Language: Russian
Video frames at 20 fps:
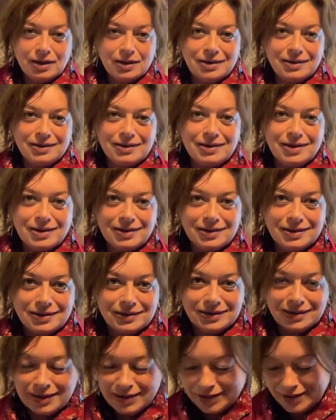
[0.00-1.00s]

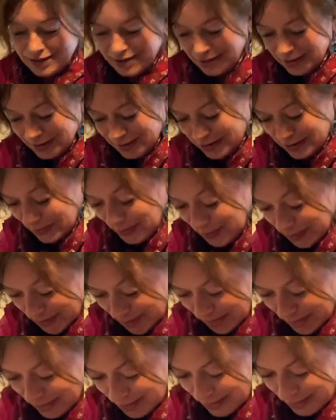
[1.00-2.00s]
Я хотела
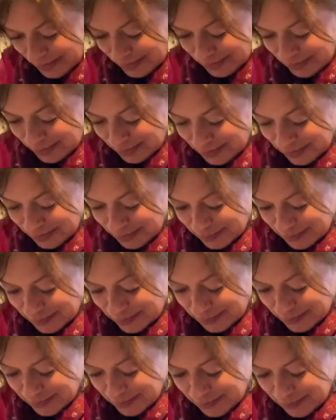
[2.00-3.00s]
записать
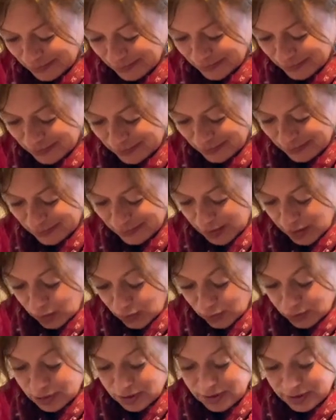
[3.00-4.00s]

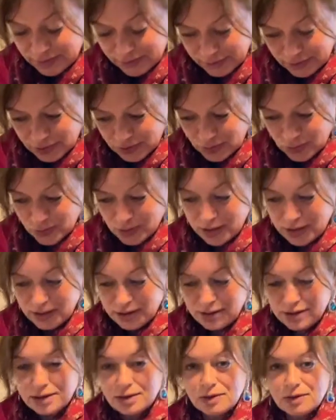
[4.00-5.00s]
короткое видео, как
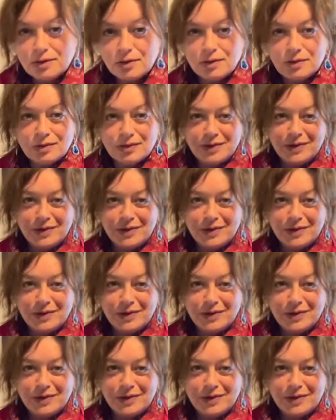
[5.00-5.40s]
я делаю